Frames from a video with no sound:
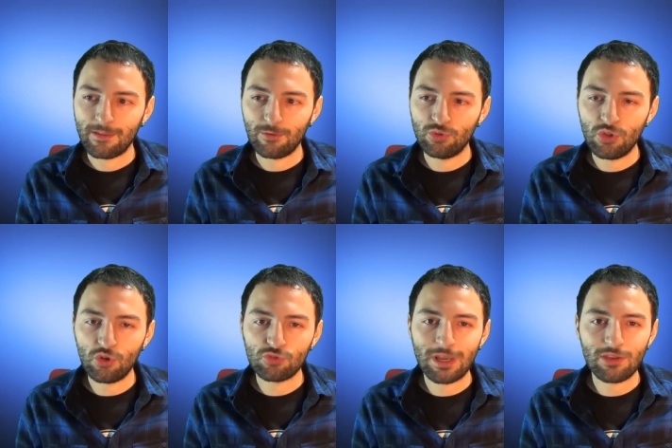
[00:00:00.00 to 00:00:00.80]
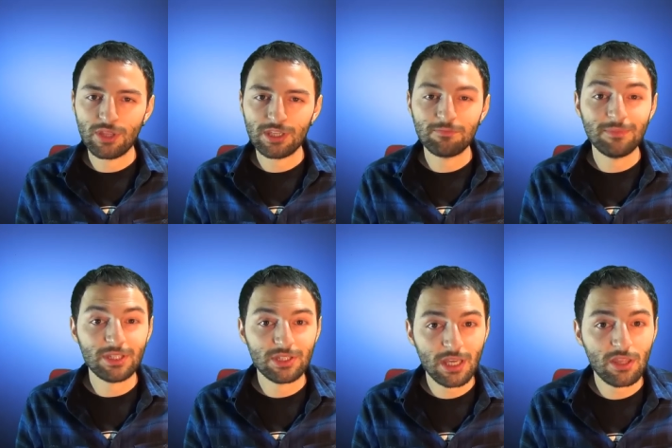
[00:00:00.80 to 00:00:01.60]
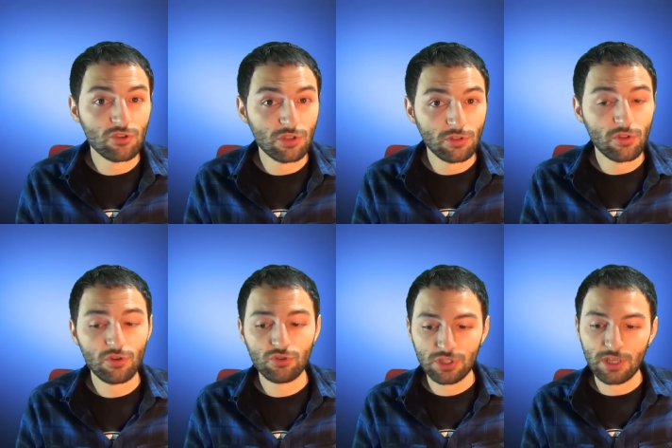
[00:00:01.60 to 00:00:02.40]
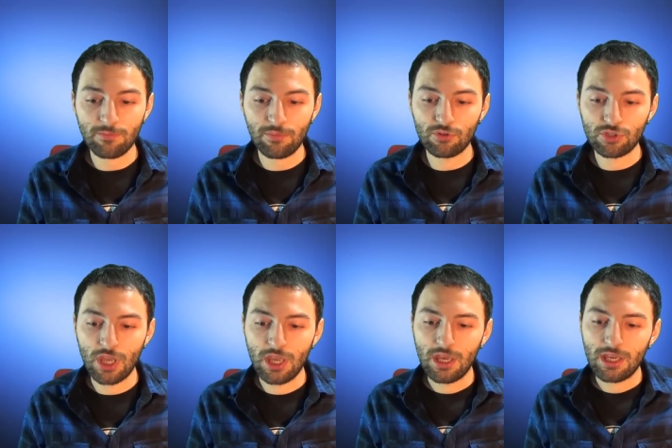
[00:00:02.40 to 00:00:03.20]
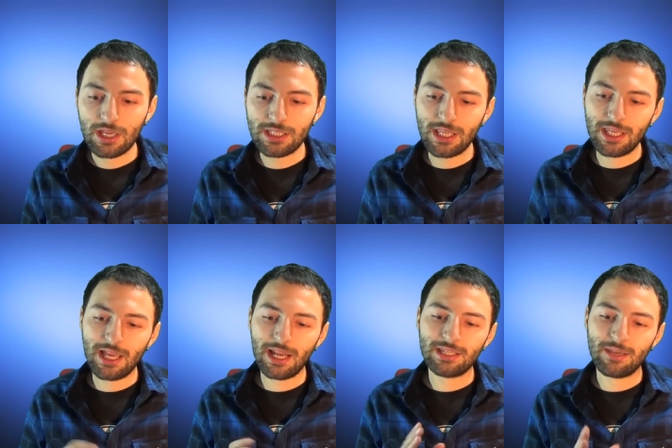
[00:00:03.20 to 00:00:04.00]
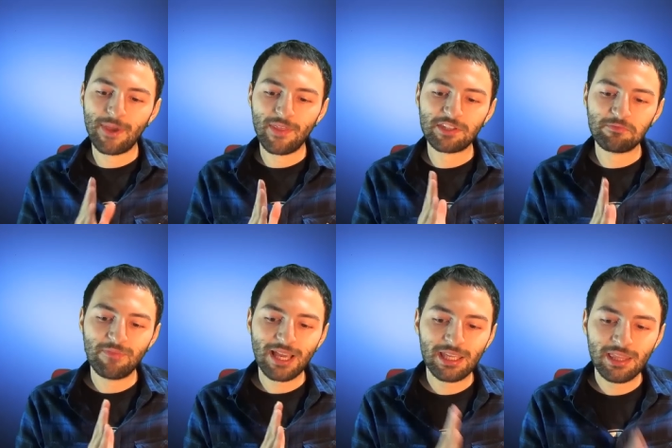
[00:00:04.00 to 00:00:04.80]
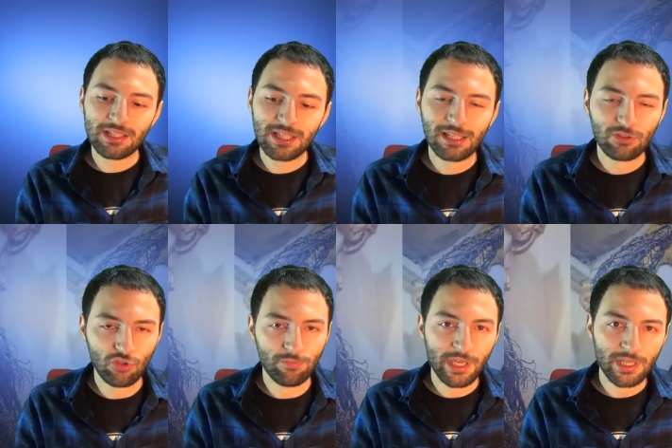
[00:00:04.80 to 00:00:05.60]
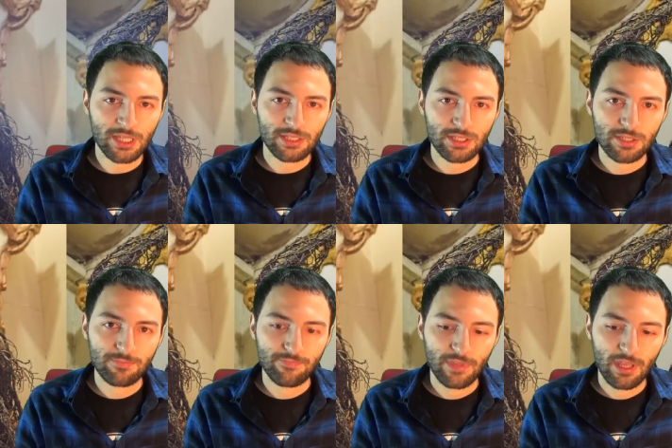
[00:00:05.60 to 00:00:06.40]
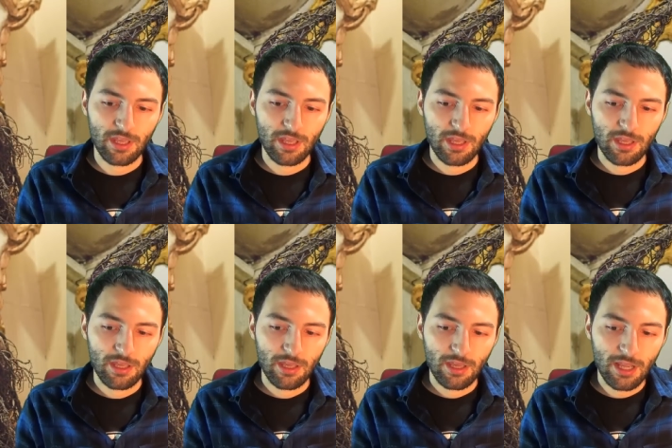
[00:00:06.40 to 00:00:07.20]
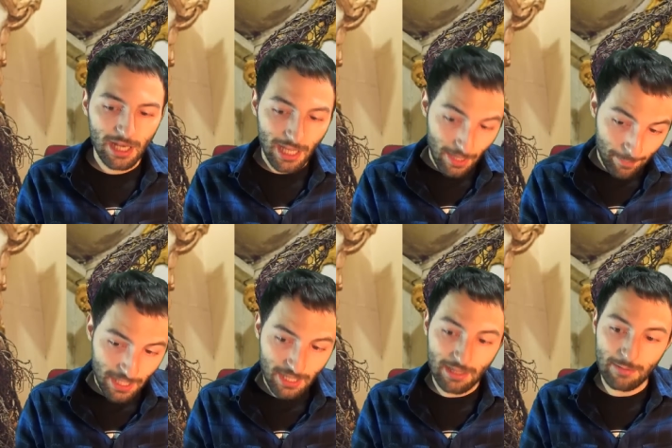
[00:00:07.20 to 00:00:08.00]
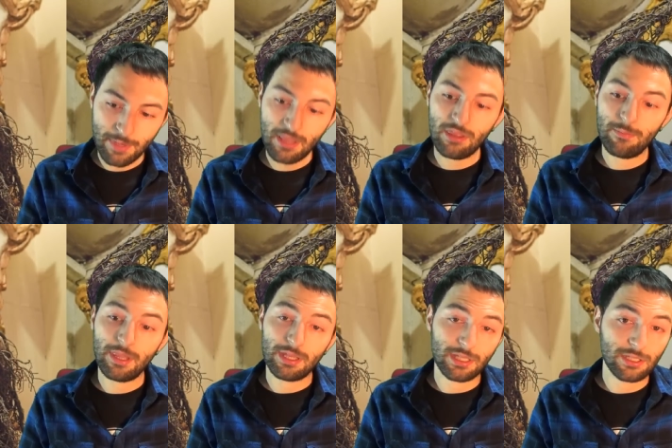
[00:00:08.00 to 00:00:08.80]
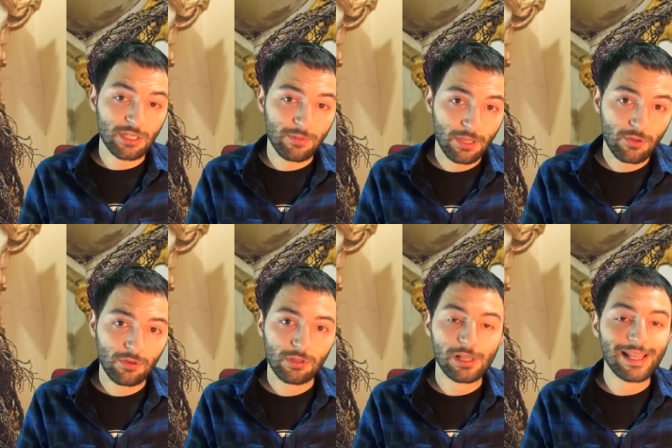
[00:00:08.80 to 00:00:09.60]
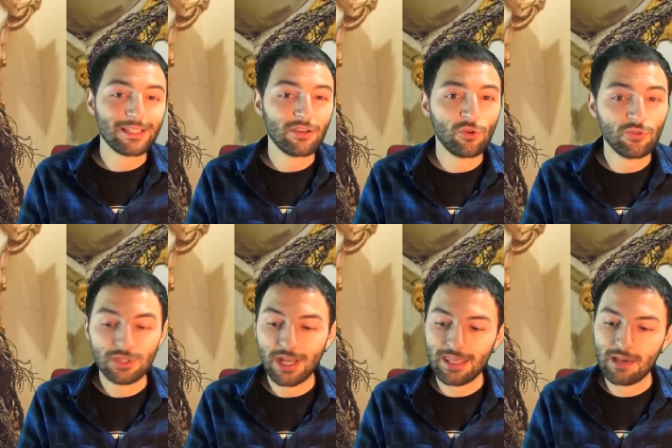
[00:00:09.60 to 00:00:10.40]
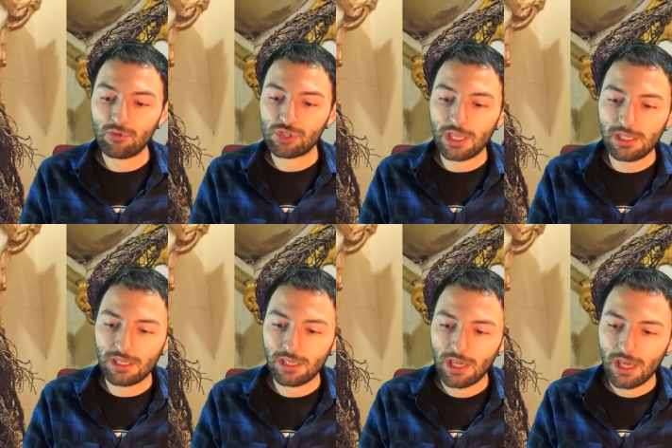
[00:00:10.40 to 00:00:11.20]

uno de los mayores misterios de todos los tiempos, que serían las llamadas máquinas anatómicas. En la capilla del príncipe de San Severo las encontraríamos allí,